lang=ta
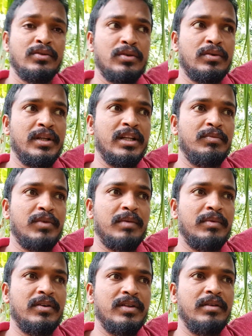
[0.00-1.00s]
ஸோ இதன்
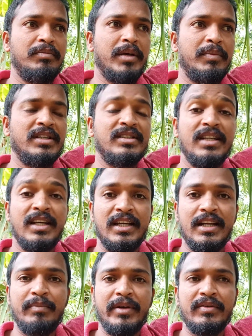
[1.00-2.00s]
மூலமாக வந்து மேபி
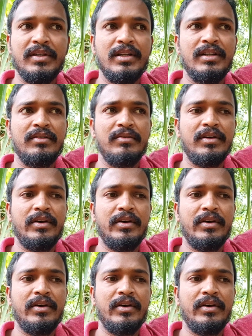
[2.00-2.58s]
சீக்கிரமே வந்து